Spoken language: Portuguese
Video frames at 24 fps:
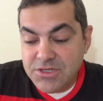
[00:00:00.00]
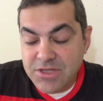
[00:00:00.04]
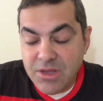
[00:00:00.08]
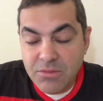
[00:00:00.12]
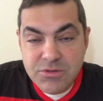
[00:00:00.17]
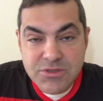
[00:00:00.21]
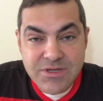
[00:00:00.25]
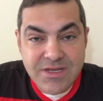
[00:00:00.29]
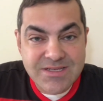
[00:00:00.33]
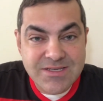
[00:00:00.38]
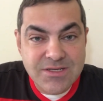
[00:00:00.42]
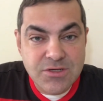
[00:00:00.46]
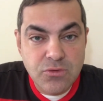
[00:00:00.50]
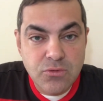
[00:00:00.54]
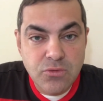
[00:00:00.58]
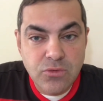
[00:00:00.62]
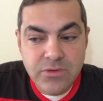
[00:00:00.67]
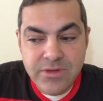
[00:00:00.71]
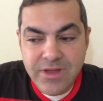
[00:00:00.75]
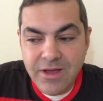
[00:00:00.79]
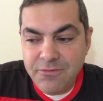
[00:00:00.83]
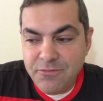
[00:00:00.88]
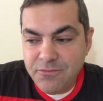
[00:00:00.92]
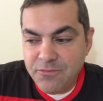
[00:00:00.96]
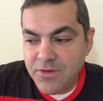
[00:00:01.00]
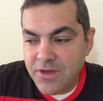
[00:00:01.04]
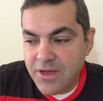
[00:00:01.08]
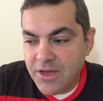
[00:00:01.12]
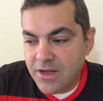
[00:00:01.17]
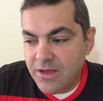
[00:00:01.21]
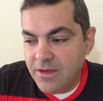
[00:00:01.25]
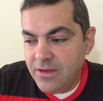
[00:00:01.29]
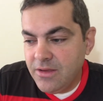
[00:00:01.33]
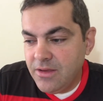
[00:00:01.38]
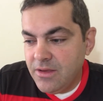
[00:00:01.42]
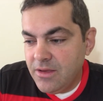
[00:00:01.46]
estamos na
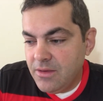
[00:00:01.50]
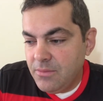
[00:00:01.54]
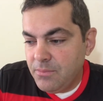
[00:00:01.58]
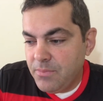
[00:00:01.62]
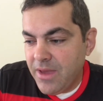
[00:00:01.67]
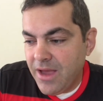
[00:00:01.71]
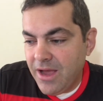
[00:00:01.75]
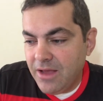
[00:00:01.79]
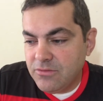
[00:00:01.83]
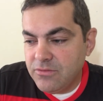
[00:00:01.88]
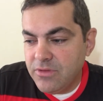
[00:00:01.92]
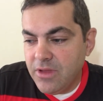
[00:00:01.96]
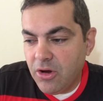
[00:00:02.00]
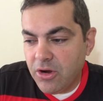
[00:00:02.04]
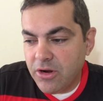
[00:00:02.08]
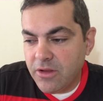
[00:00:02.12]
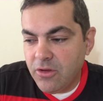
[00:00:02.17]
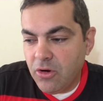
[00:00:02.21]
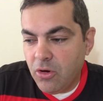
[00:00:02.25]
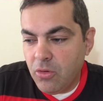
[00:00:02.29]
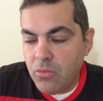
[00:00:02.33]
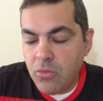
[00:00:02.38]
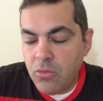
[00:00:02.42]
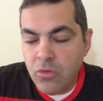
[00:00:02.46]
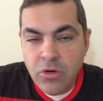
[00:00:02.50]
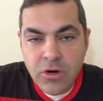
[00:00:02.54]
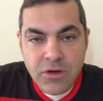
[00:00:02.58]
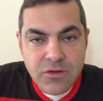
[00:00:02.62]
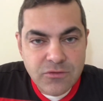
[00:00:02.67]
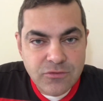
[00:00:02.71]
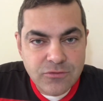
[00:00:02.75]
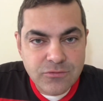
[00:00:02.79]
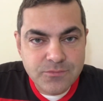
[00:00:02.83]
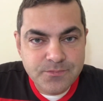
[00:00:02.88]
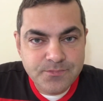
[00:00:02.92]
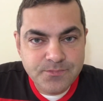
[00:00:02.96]
segunda-feira, perto da hora do
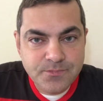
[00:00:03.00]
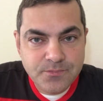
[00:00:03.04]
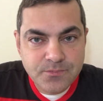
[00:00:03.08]
almoço,